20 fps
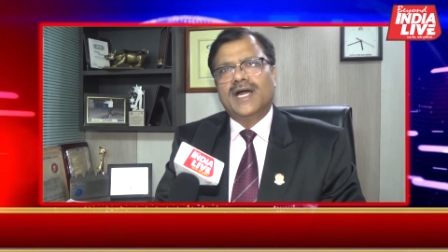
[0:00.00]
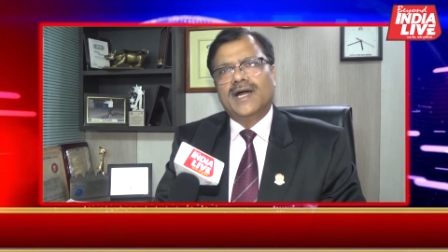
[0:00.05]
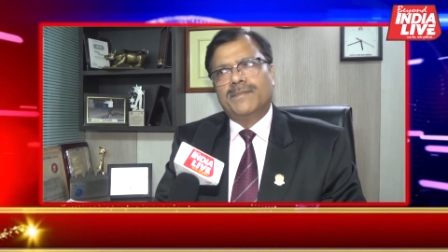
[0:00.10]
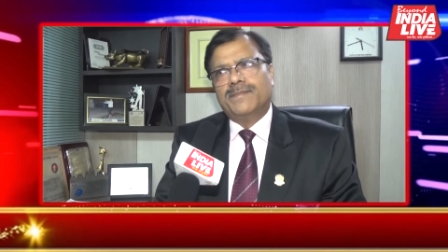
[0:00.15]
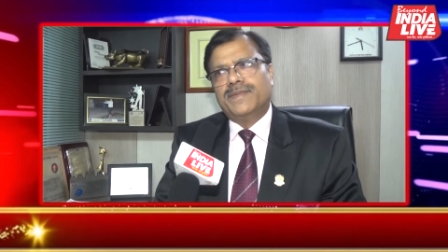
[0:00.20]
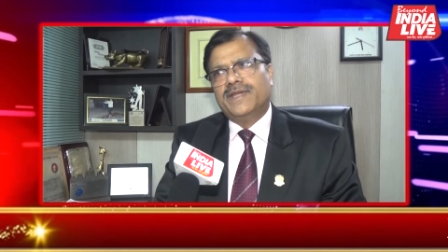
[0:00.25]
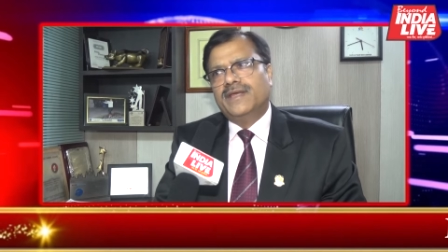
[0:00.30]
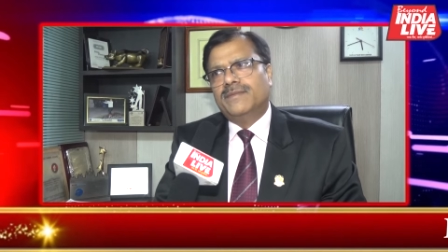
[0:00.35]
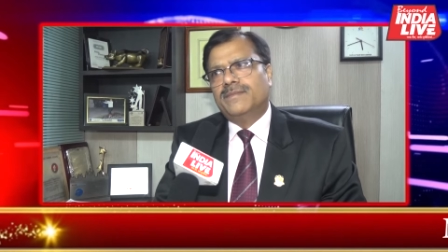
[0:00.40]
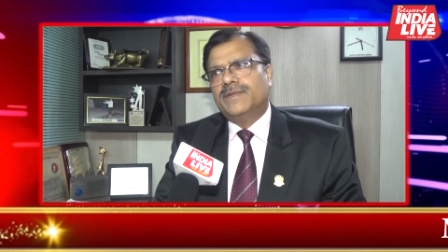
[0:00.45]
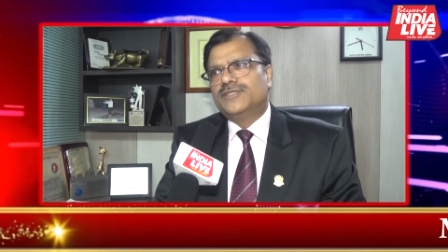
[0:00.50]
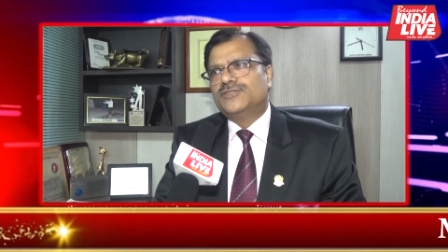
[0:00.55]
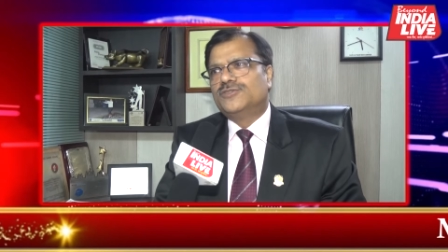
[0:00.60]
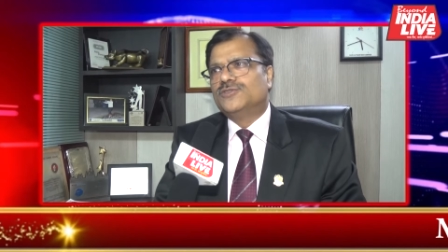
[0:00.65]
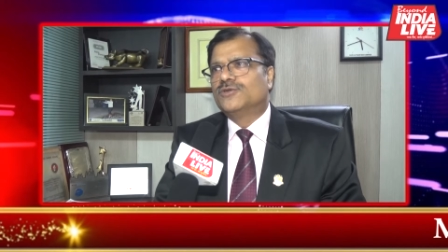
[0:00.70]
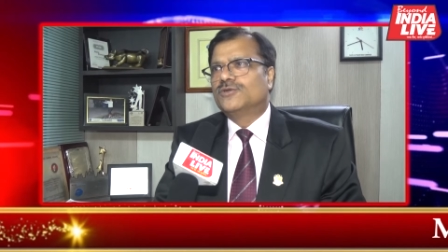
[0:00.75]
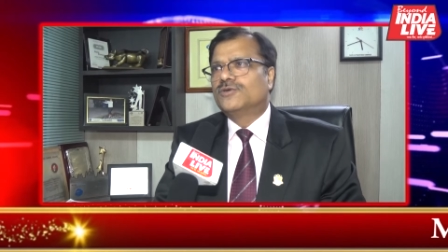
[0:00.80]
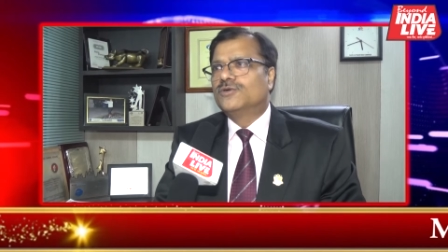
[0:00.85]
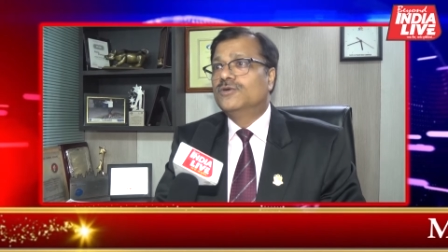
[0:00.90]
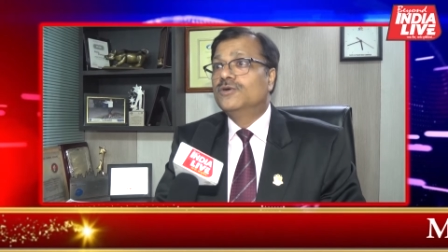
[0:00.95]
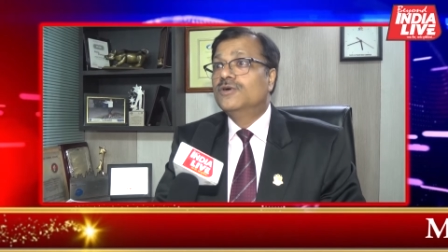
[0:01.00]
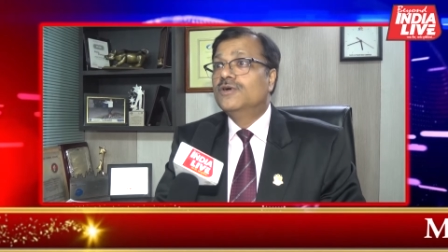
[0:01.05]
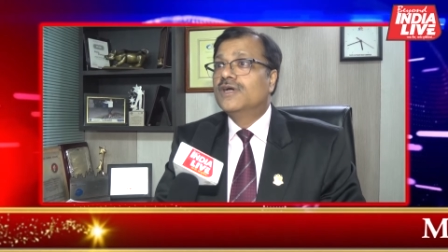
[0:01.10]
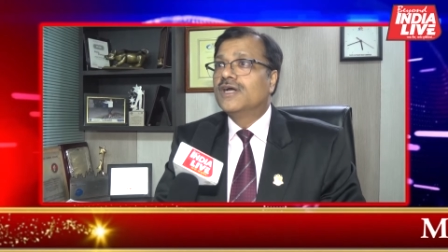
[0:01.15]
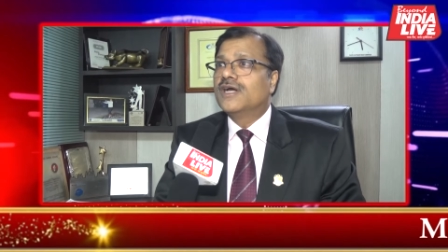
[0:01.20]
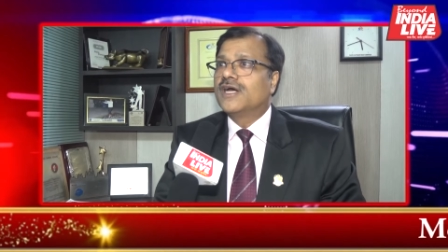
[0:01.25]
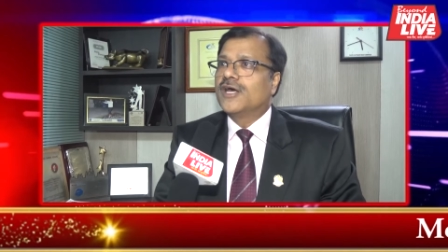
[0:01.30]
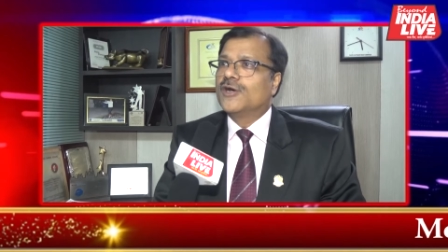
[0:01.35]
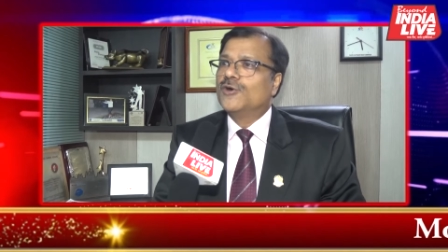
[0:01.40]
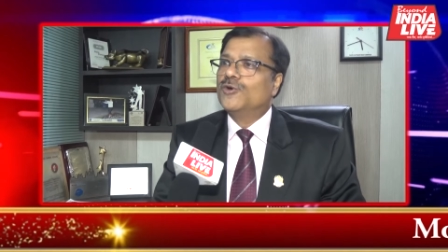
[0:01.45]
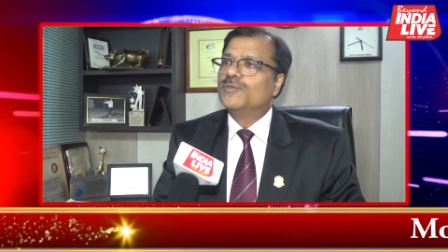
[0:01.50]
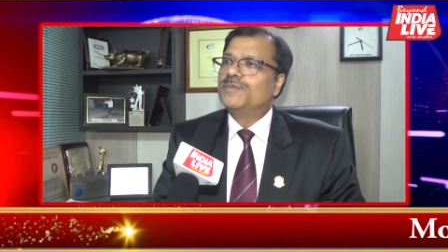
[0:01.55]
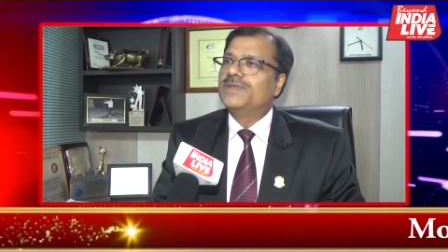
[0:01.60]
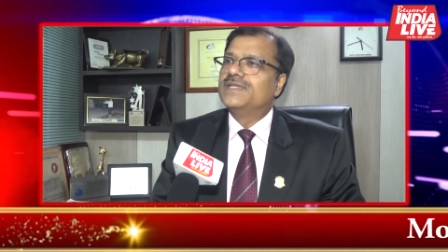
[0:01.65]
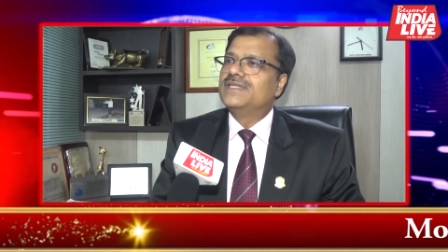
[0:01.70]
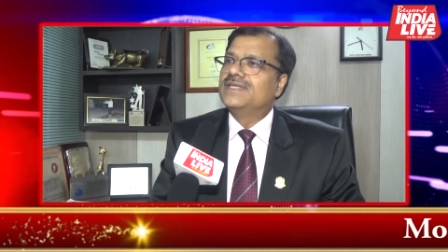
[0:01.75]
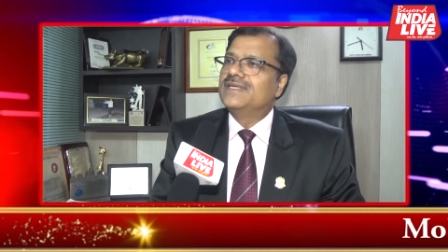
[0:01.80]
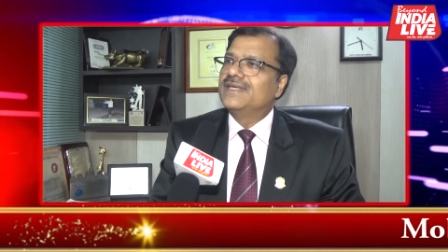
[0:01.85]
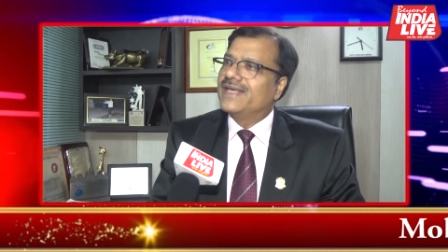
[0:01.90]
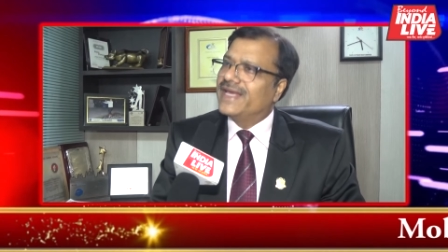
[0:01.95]
अपने बच्चों को
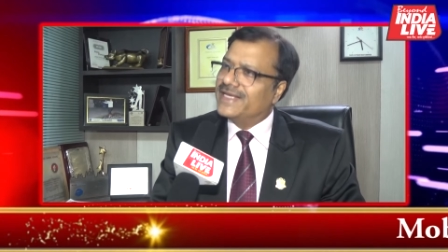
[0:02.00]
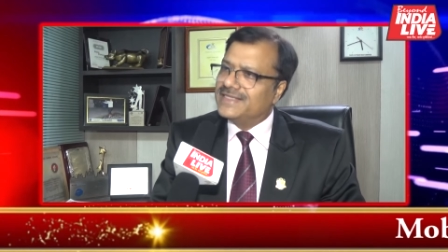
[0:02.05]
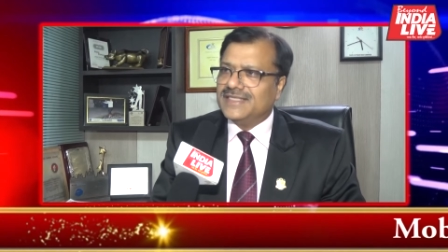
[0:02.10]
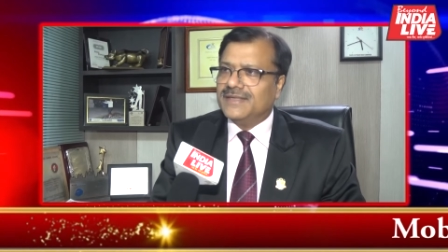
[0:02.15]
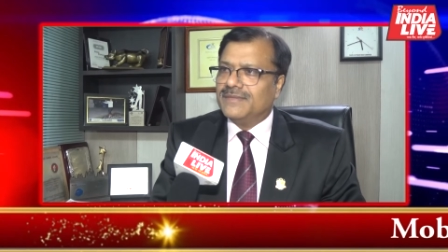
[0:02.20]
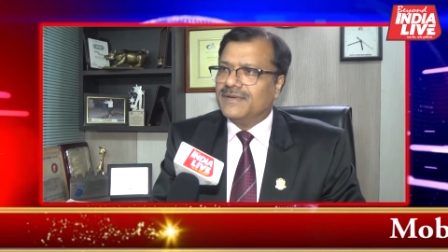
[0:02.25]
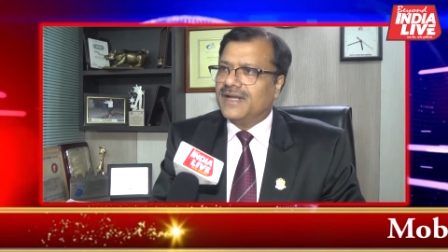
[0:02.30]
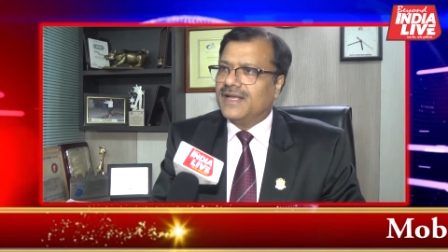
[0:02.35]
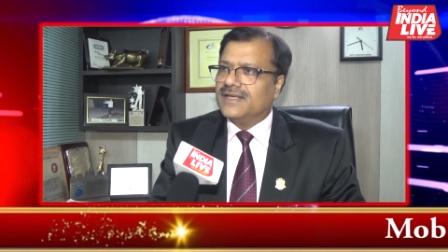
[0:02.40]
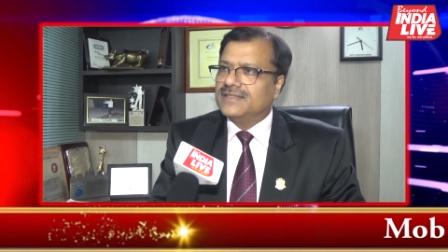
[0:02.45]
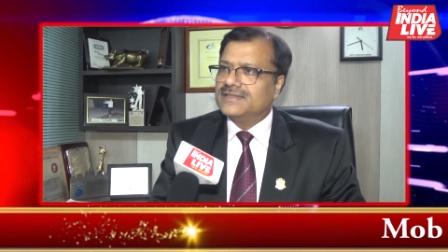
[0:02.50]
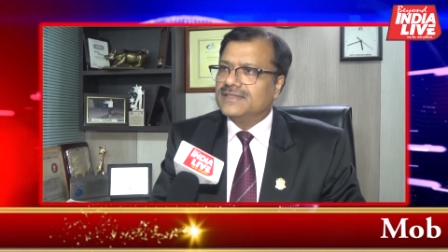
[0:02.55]
करोड़पति कैसे बना